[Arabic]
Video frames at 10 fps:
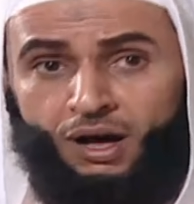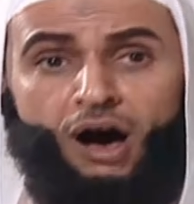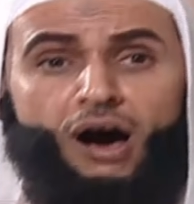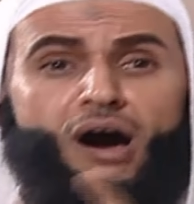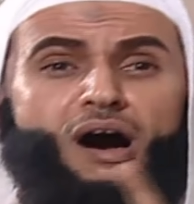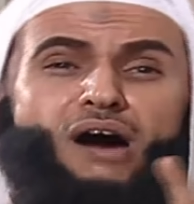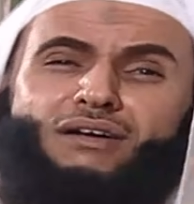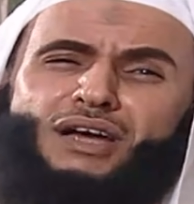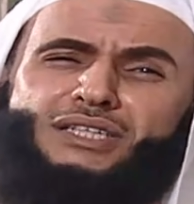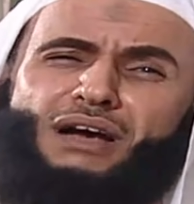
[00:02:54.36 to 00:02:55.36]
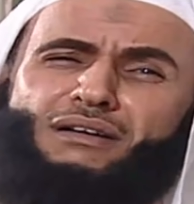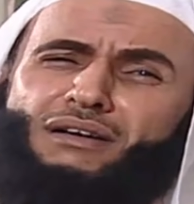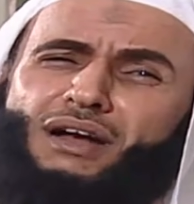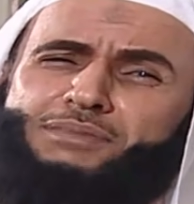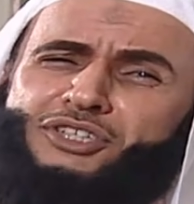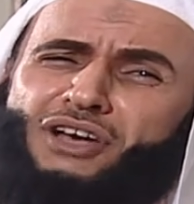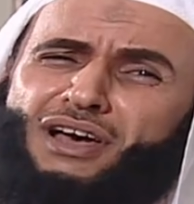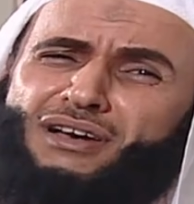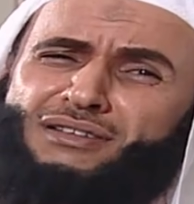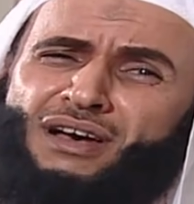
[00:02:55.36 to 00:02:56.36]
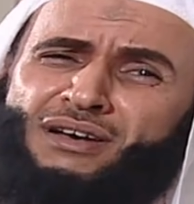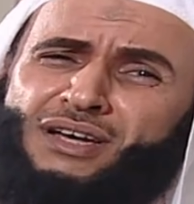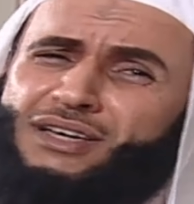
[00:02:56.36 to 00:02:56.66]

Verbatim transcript: آه الله يذكرك بالشهادة